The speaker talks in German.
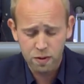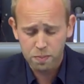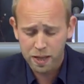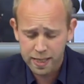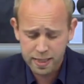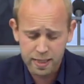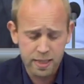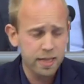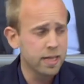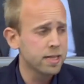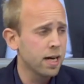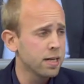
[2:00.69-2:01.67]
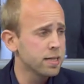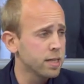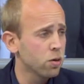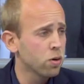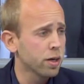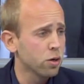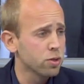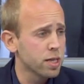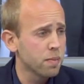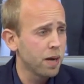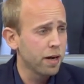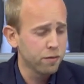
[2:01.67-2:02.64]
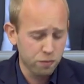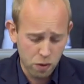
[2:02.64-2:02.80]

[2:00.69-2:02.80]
Wir bringen die Digitalisierung in unserem Land